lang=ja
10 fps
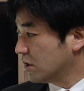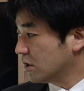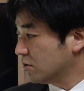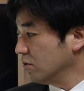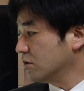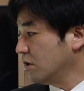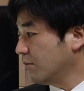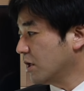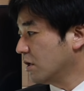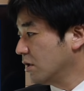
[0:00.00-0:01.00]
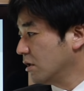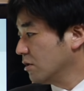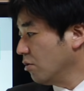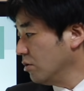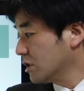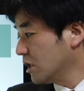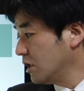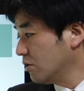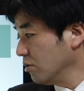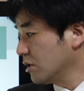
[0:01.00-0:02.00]
えそうすれば、投資家
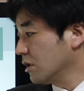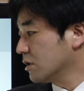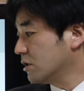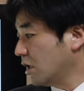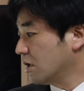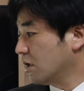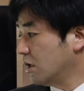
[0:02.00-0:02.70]
にとってですね、